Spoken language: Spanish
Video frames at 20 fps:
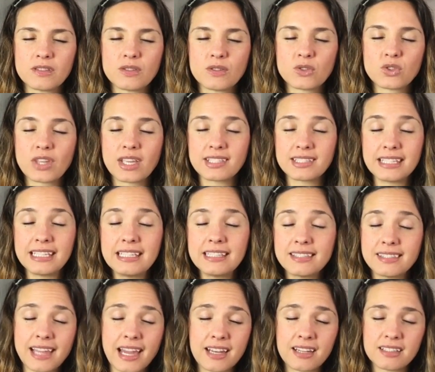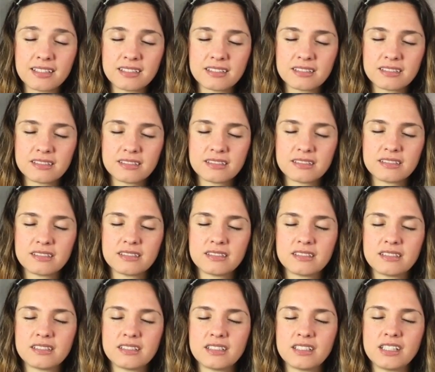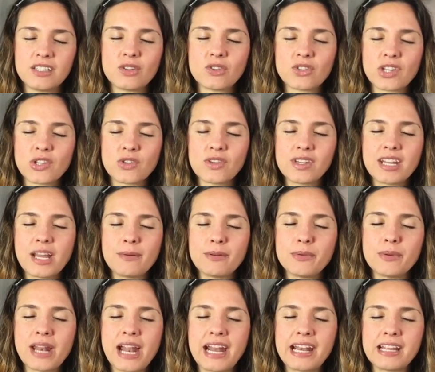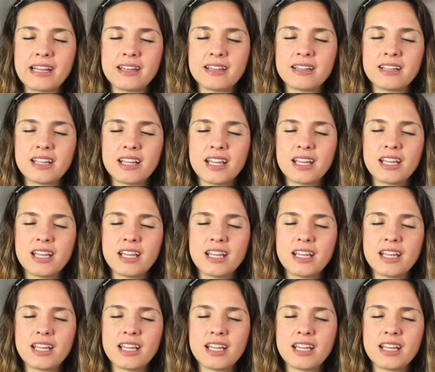nos asistan y nos ayuden a vibrar en